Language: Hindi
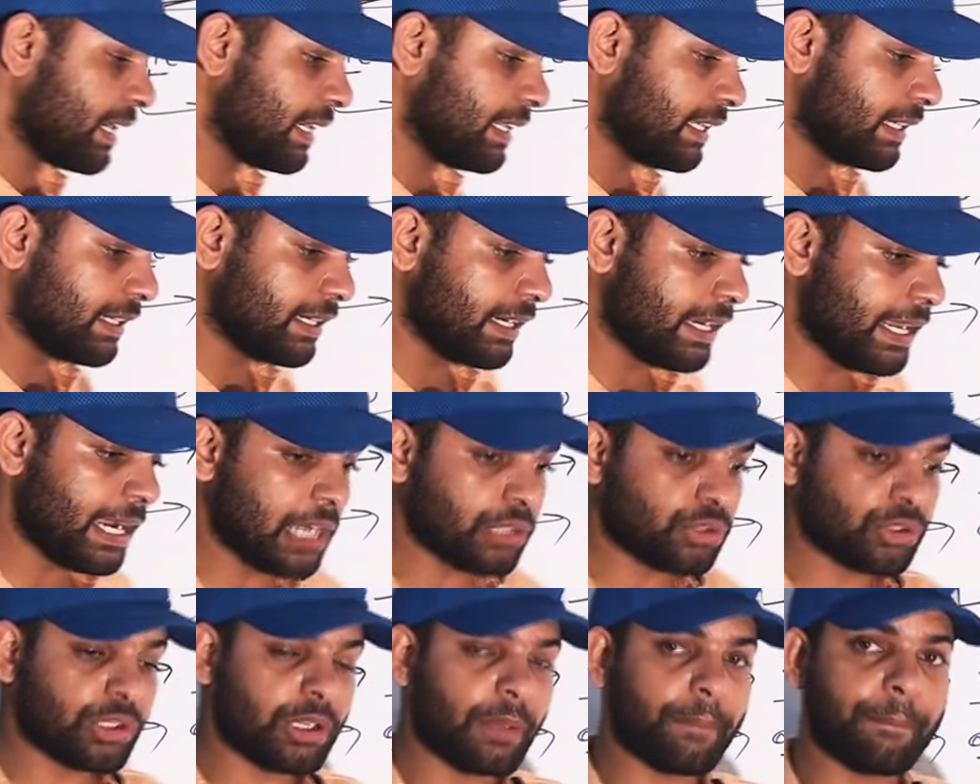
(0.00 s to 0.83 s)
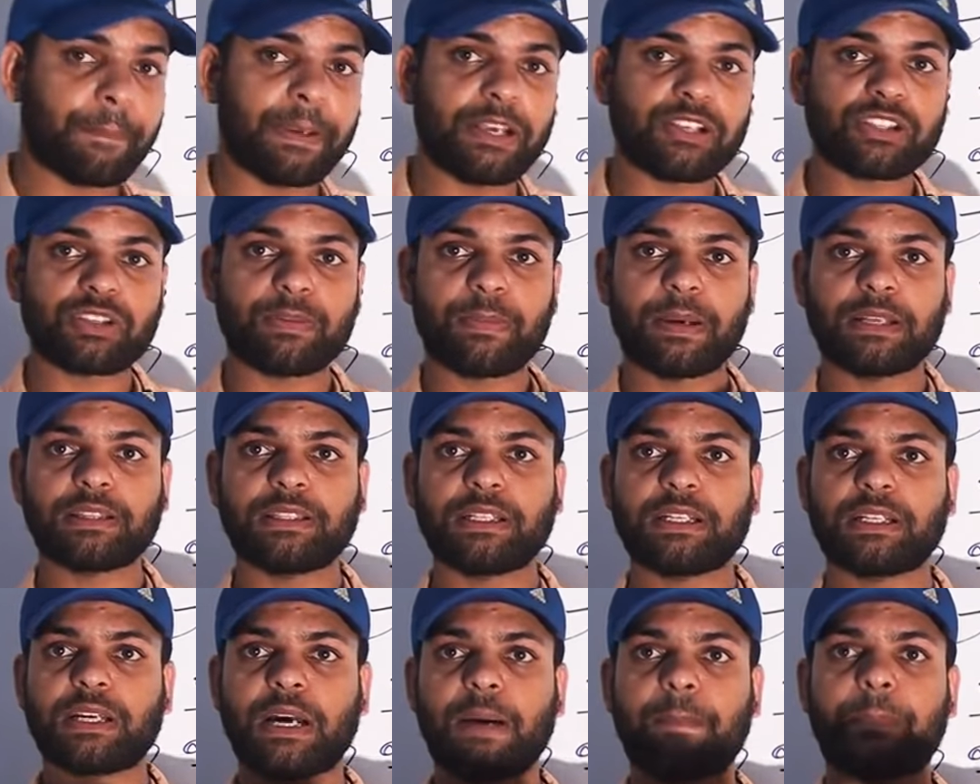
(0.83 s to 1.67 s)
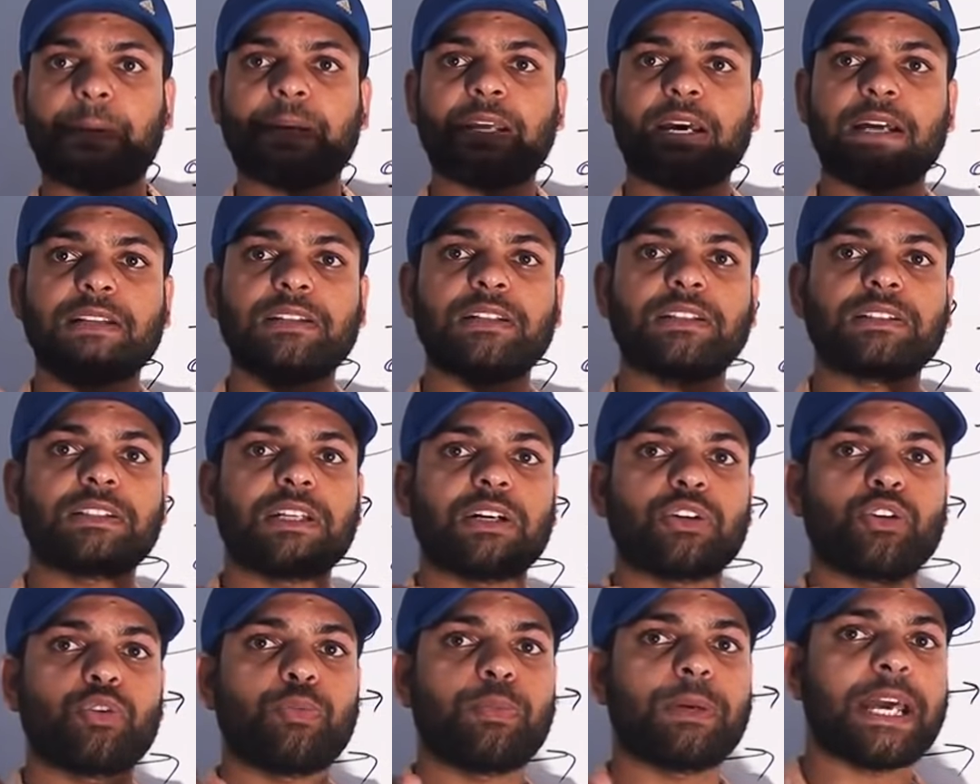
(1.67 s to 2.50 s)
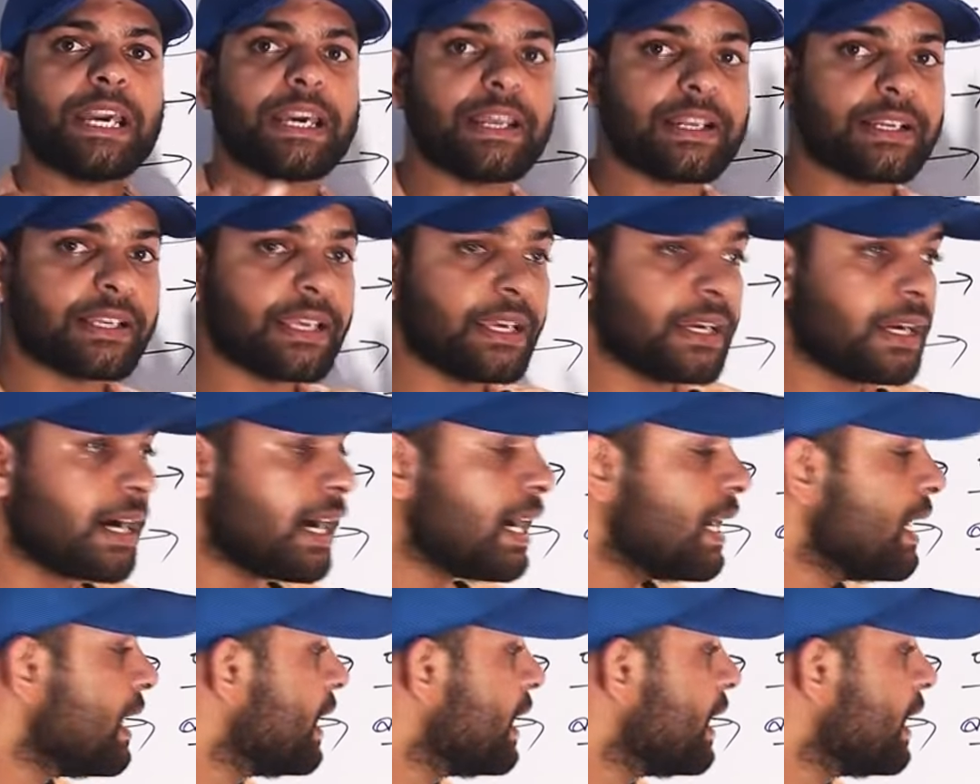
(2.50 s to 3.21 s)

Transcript: नहीं करेगा तो लंबे समय तक अपनी आर्द्रता को बनाए रखेगा